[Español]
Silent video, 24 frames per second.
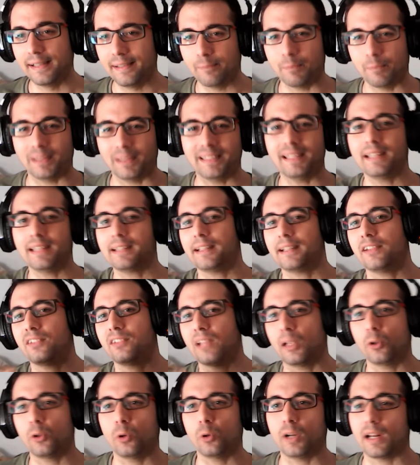me tienen que
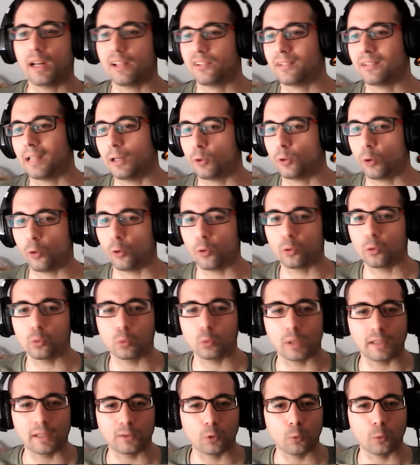escayolar hasta el codo
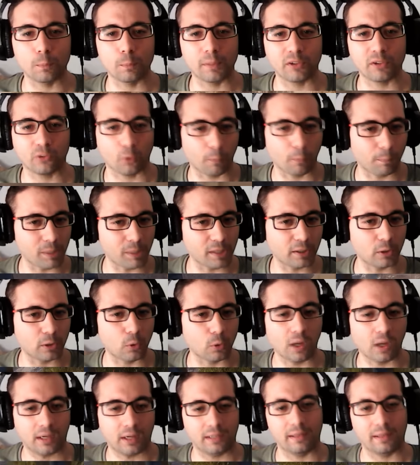durante un mes completo y
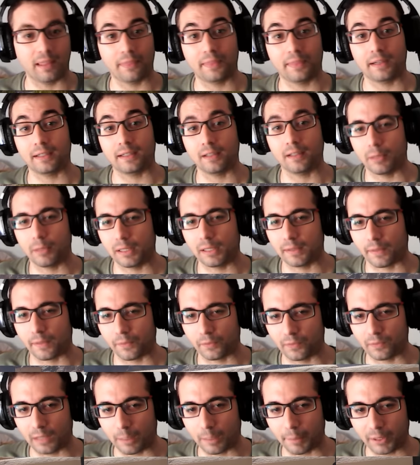luego hacer
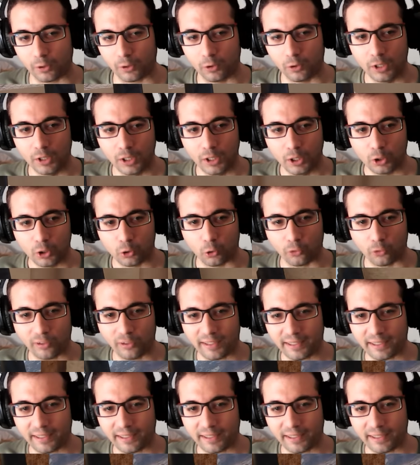rehabilitación de la mano, cosa